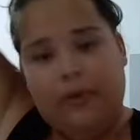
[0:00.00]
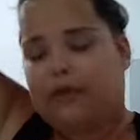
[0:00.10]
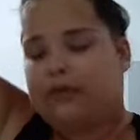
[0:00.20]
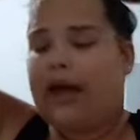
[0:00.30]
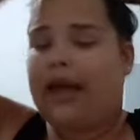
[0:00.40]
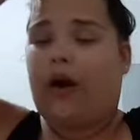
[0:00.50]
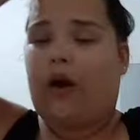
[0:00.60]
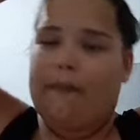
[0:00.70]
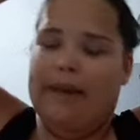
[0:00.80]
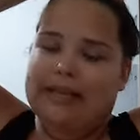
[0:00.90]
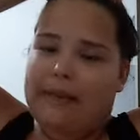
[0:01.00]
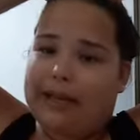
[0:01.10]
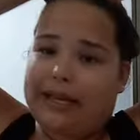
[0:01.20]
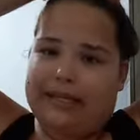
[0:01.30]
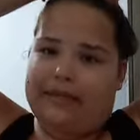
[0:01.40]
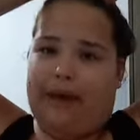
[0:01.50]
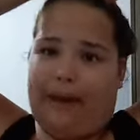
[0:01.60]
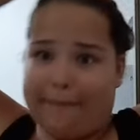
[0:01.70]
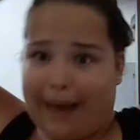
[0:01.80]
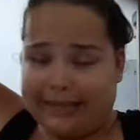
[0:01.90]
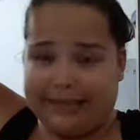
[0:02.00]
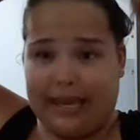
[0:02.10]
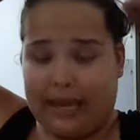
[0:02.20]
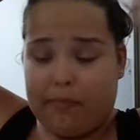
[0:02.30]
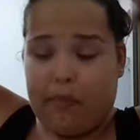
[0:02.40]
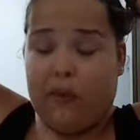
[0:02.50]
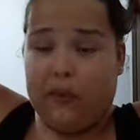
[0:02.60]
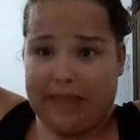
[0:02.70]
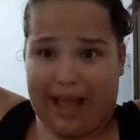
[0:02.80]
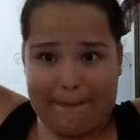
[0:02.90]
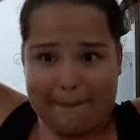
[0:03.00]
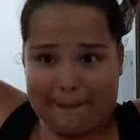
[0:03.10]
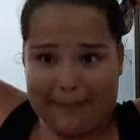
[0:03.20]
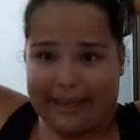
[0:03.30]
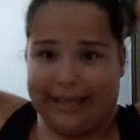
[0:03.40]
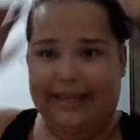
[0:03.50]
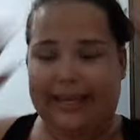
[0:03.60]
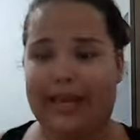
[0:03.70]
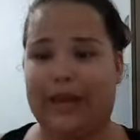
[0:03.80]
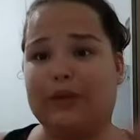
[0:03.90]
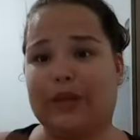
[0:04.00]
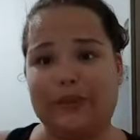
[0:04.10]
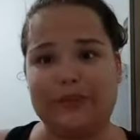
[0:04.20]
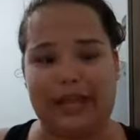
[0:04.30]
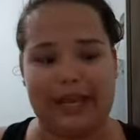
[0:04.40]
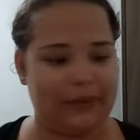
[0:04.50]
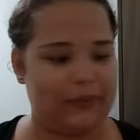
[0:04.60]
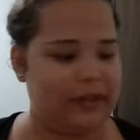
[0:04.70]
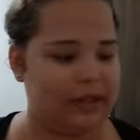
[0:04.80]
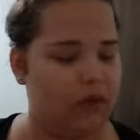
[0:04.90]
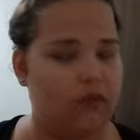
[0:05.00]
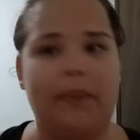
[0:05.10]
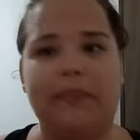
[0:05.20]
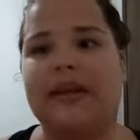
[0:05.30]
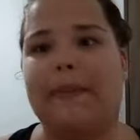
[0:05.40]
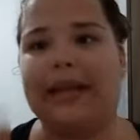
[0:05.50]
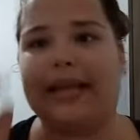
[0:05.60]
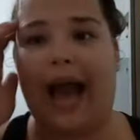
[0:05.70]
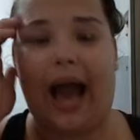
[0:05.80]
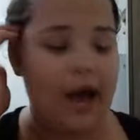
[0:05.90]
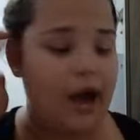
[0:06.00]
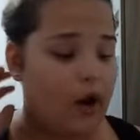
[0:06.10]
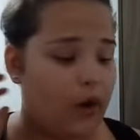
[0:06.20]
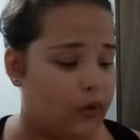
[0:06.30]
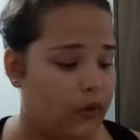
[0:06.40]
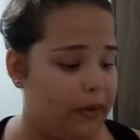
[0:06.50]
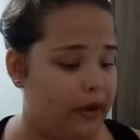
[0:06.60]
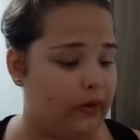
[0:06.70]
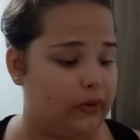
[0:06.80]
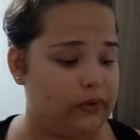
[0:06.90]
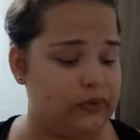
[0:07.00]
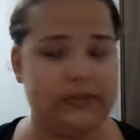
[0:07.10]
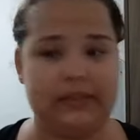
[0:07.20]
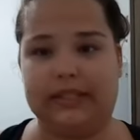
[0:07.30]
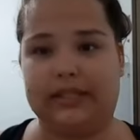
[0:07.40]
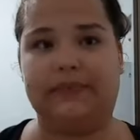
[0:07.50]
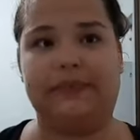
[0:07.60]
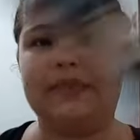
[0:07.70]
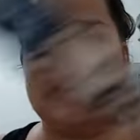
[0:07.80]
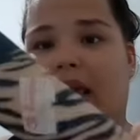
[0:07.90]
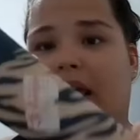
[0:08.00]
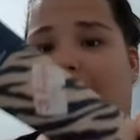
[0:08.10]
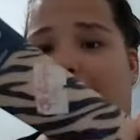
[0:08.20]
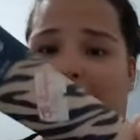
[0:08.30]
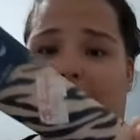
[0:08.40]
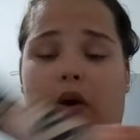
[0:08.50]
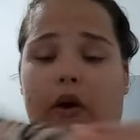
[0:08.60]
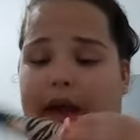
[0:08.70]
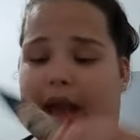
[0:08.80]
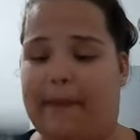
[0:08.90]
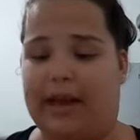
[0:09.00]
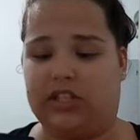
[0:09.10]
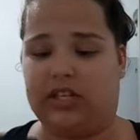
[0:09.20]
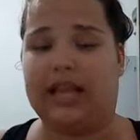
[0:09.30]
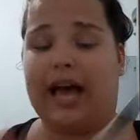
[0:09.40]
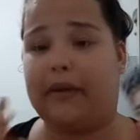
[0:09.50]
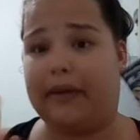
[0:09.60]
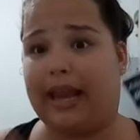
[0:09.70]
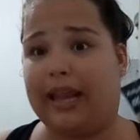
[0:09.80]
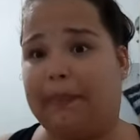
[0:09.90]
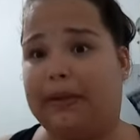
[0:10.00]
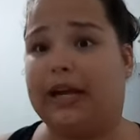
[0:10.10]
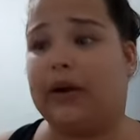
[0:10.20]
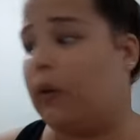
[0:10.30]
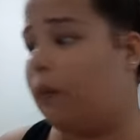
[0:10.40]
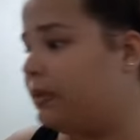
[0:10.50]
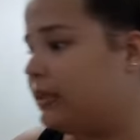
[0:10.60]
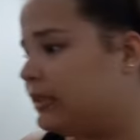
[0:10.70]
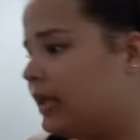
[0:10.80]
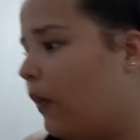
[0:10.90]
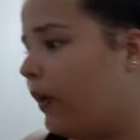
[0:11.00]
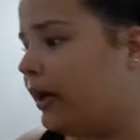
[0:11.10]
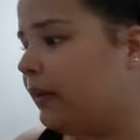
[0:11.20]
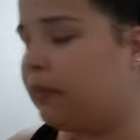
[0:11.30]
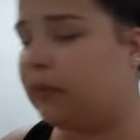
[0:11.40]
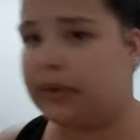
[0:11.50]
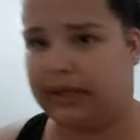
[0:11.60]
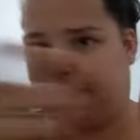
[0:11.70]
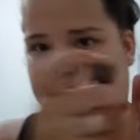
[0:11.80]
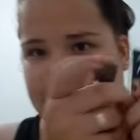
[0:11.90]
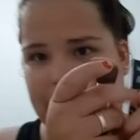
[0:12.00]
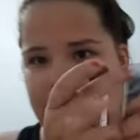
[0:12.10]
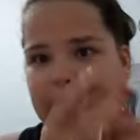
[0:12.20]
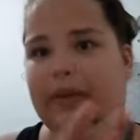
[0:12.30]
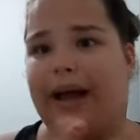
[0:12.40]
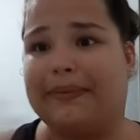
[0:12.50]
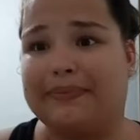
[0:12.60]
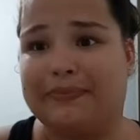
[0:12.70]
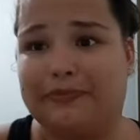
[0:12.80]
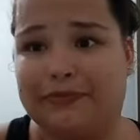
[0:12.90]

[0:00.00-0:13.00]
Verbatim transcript: Pronto, ela começa aplicando uma base reboco da MAC. Eu não tenho, então vamos aplicar Ruby Rose. A minha cor é a bege claro e ela aplica com o pincel Kambuki. Então vamos lá.